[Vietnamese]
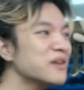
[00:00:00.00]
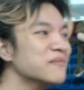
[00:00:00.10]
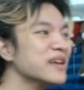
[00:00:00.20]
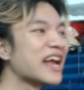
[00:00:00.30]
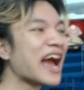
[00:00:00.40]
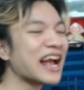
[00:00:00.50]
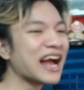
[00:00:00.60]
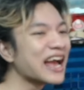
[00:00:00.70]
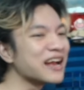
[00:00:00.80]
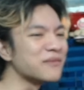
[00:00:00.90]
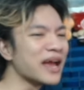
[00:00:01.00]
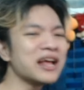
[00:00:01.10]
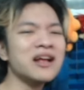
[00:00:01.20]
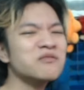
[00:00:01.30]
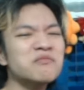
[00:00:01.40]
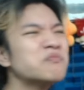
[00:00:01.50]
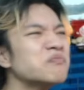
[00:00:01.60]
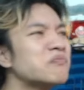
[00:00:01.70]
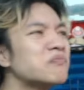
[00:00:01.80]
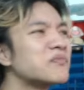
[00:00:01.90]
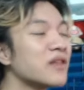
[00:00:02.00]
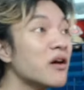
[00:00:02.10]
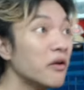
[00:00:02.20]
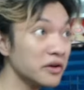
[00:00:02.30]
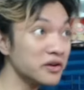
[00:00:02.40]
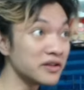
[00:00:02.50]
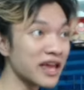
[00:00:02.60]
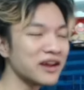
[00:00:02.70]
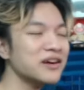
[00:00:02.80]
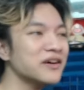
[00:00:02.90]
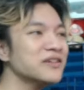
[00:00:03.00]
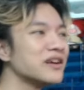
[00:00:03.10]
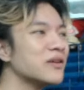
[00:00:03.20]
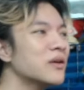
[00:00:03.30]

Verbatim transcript: Bên mì cay ra cái con bé nó hửi được nha, nó hửi được kìa.